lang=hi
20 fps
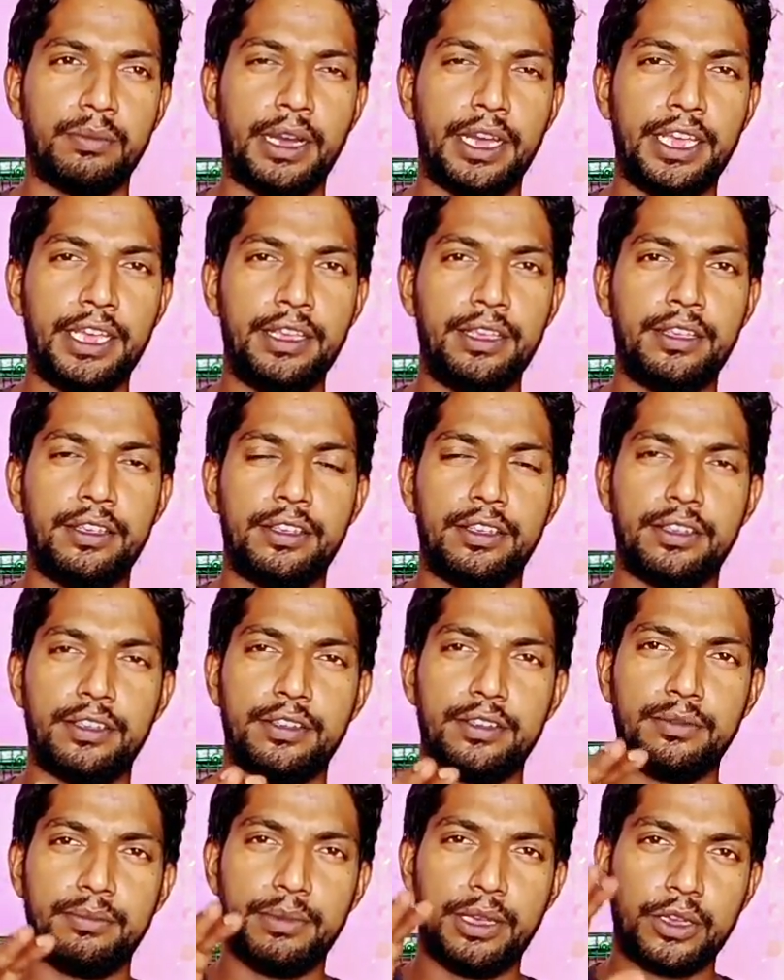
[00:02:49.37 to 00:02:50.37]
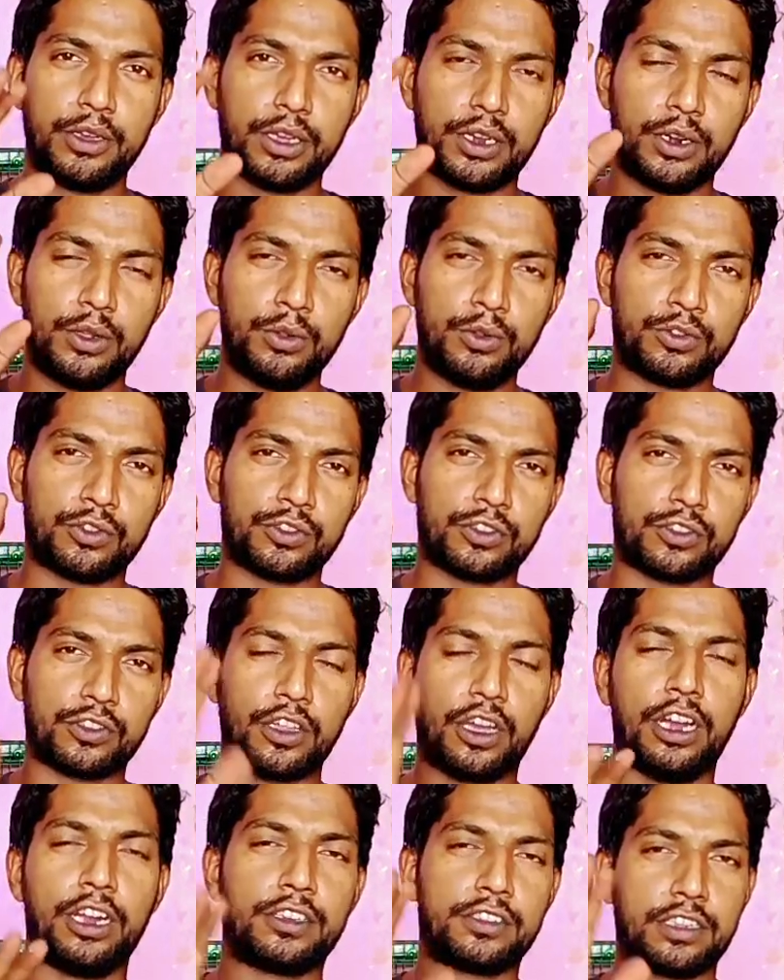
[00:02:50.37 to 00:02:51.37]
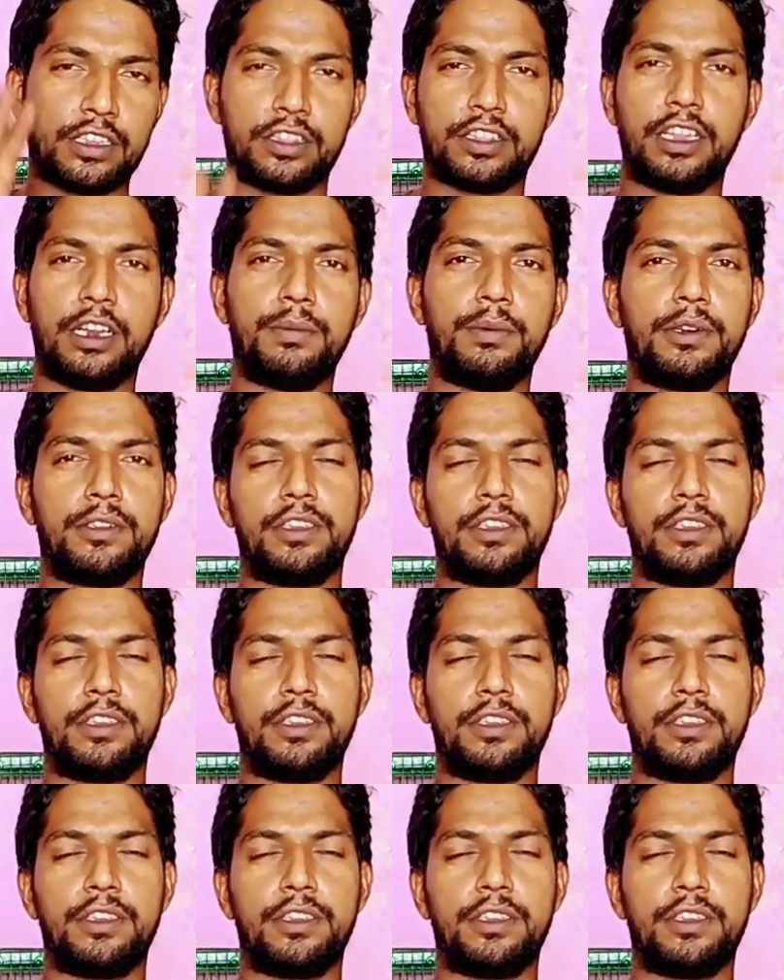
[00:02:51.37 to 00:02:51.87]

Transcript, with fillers: भाई मैं कह रहा हूँ साठ सत्तर